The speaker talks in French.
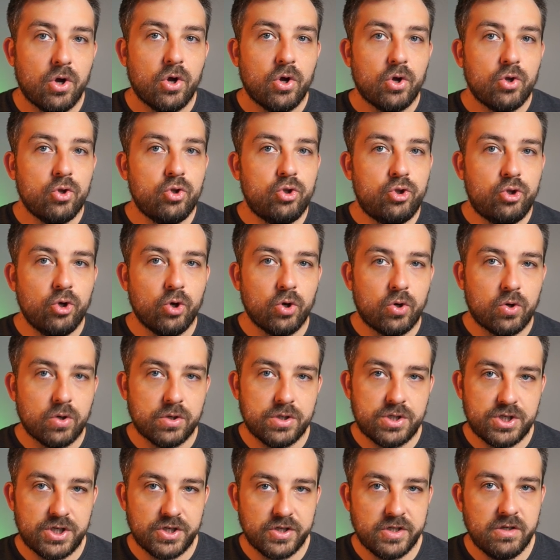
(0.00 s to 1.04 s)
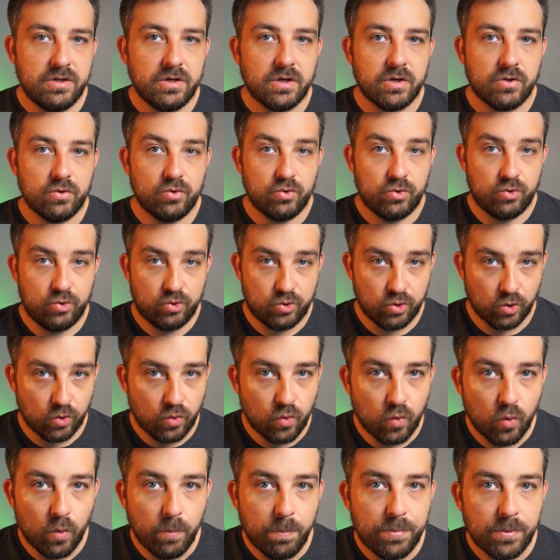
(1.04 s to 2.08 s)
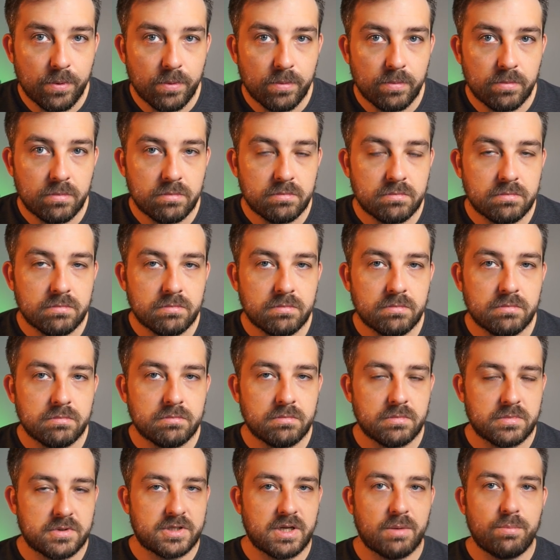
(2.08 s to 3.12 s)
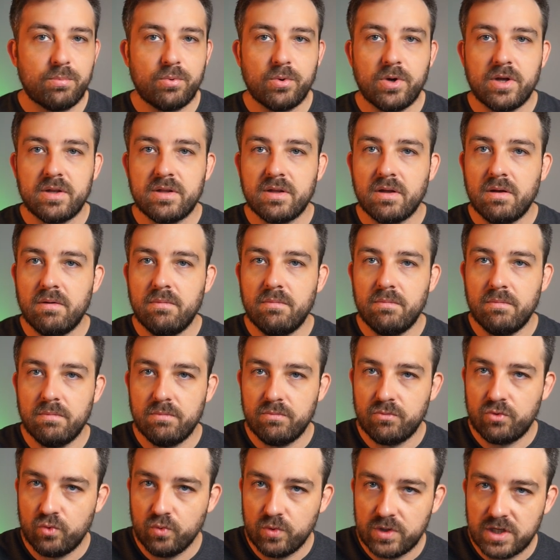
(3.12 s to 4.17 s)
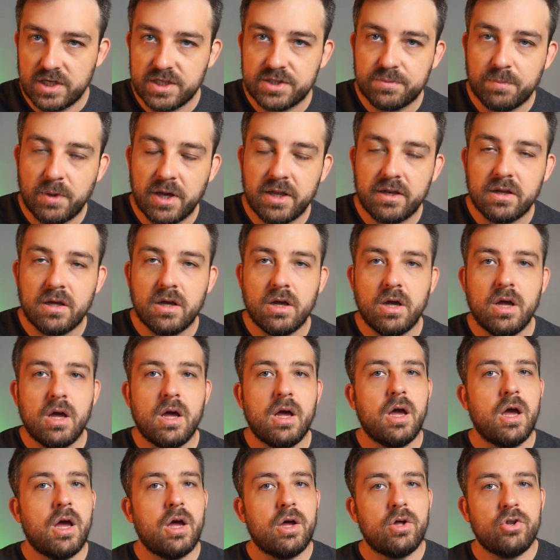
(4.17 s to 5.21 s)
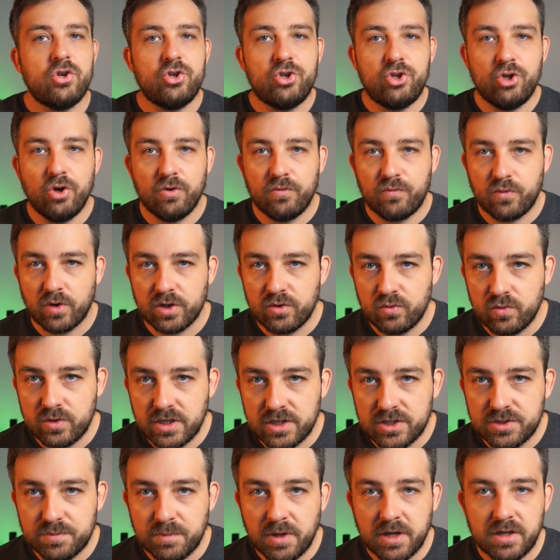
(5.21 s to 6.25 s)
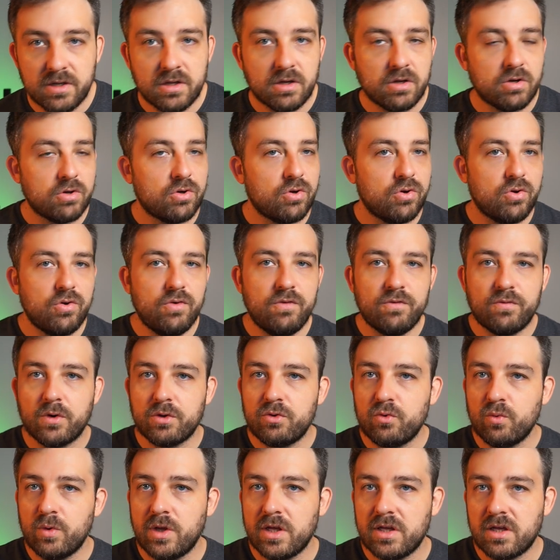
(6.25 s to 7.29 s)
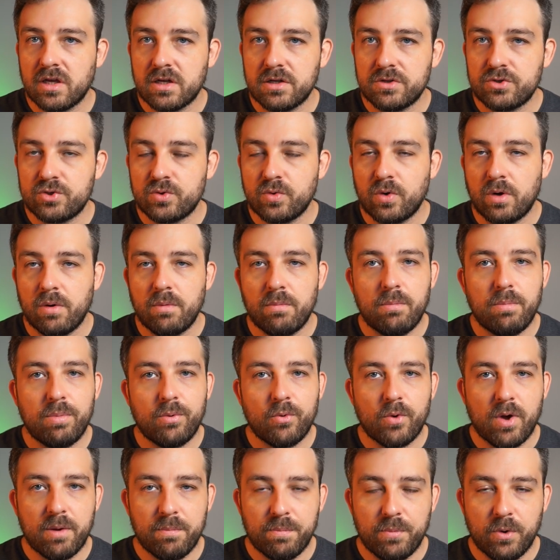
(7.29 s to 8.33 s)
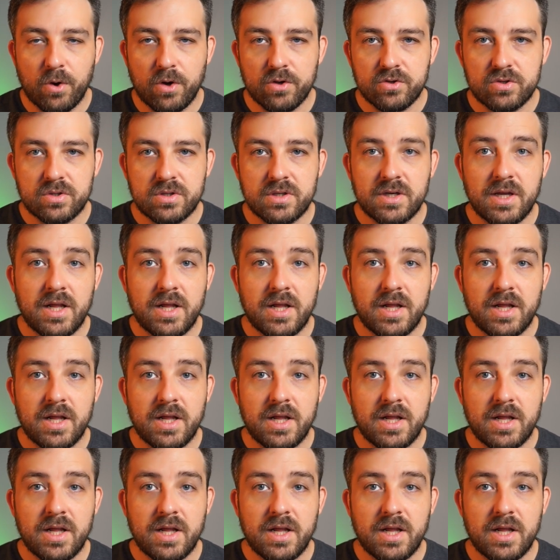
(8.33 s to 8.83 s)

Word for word: de coaching de groupe. Ça peut être toutes les semaines, deux fois toutes les semaines, une fois tous les 15 jours, peu importe.